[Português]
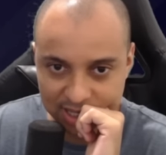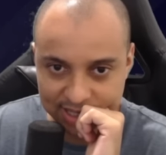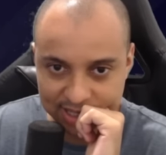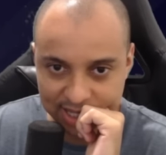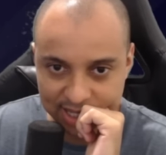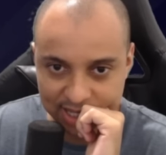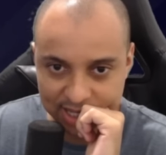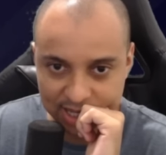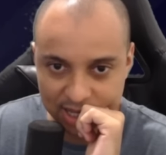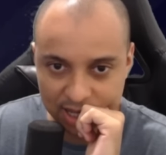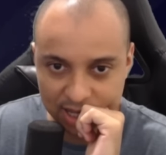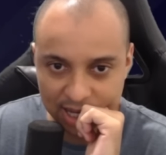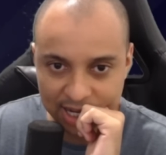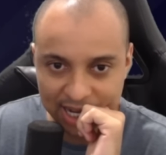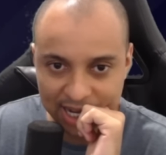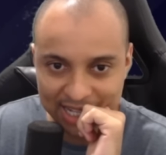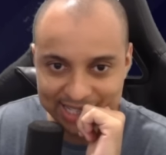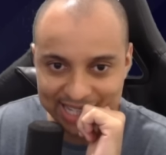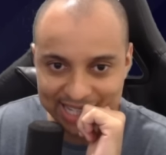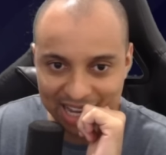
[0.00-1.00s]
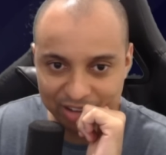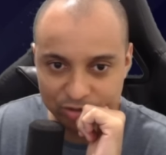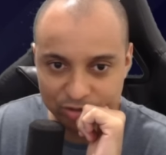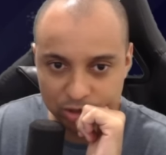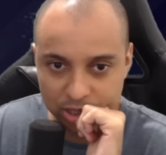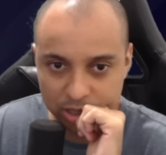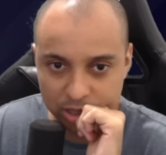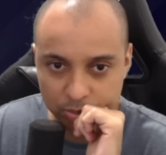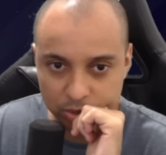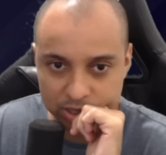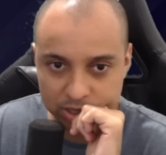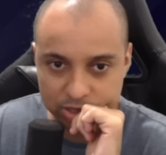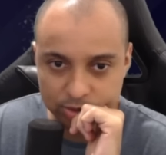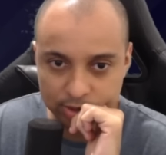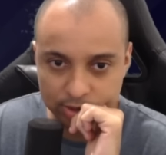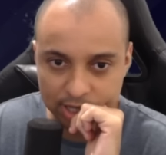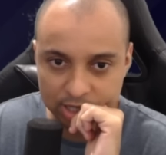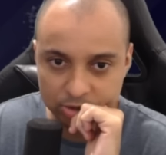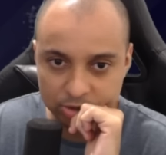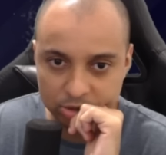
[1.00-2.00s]
até que é agradável aqui por esse
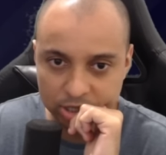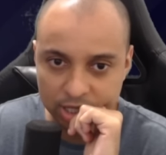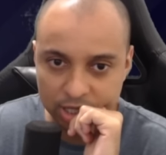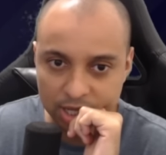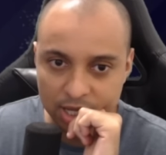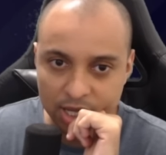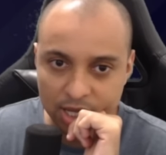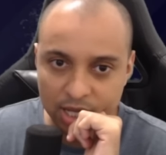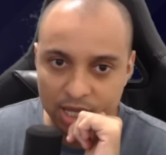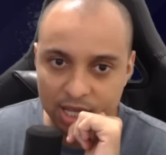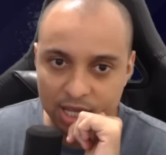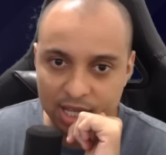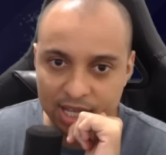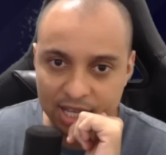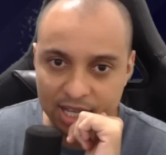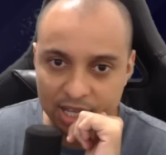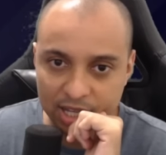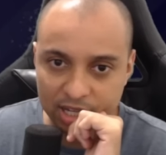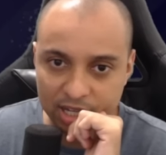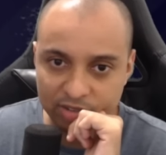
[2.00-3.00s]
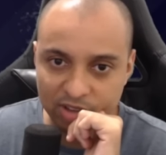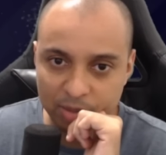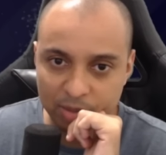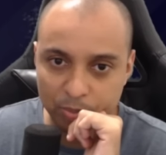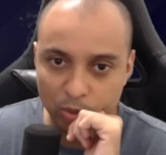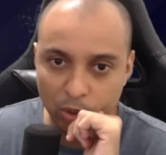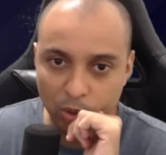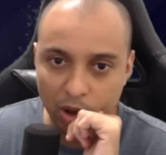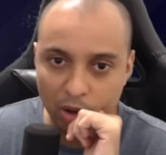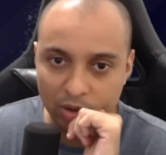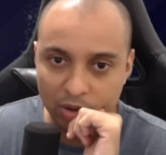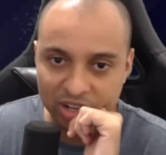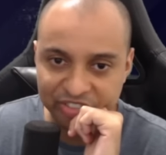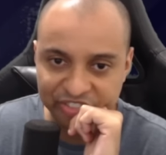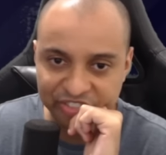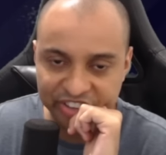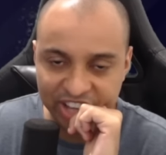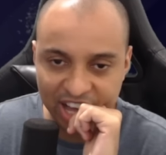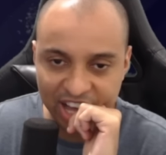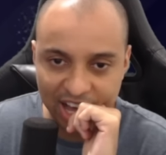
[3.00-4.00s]
jogador. É, ele vai pro
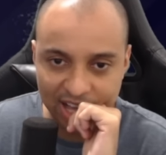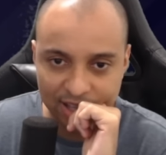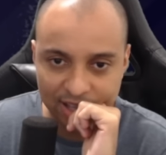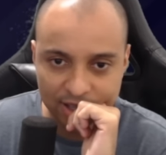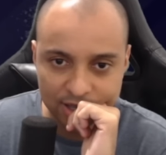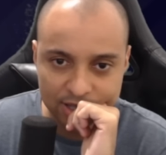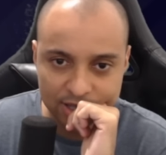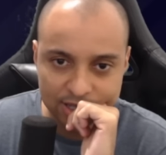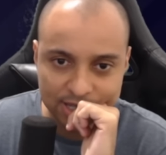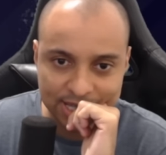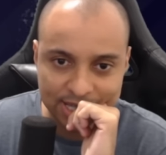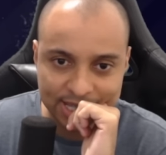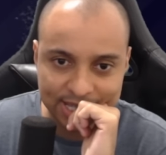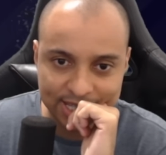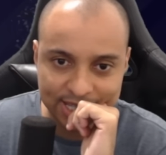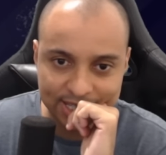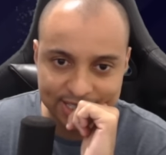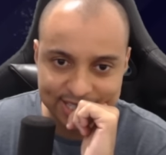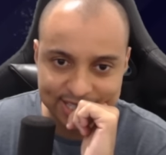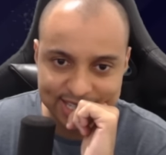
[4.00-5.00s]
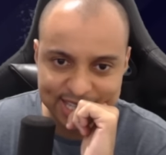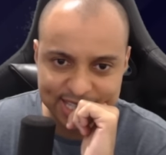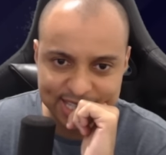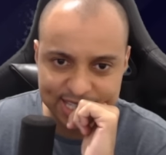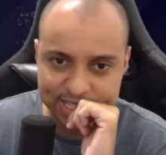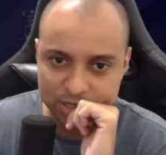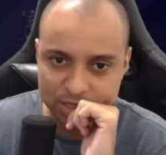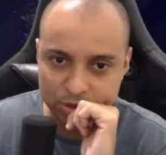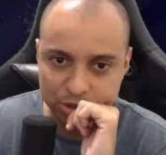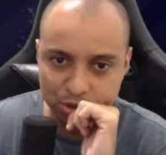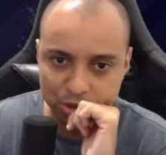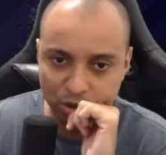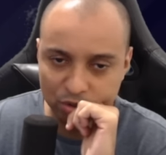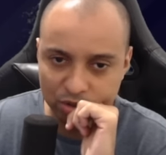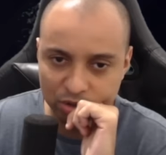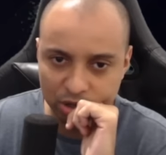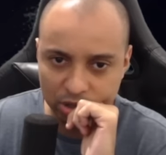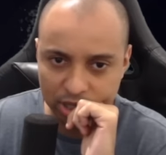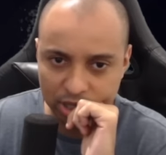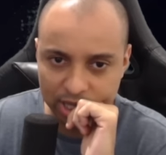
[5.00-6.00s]
Al-Lefikar, é, 65 de
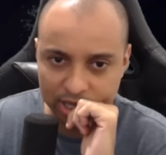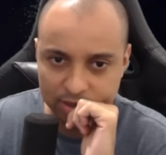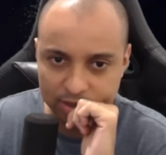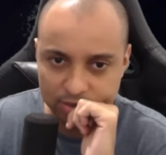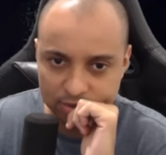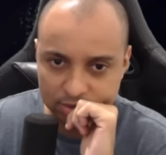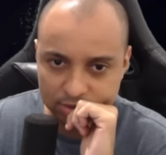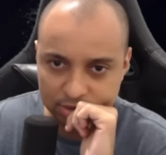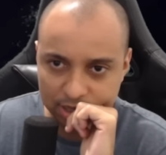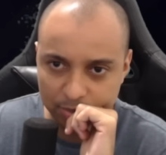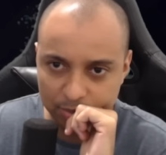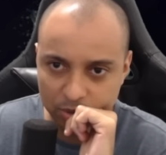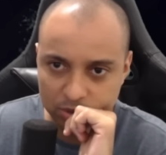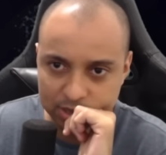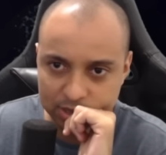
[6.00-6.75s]
over, ok tá bom,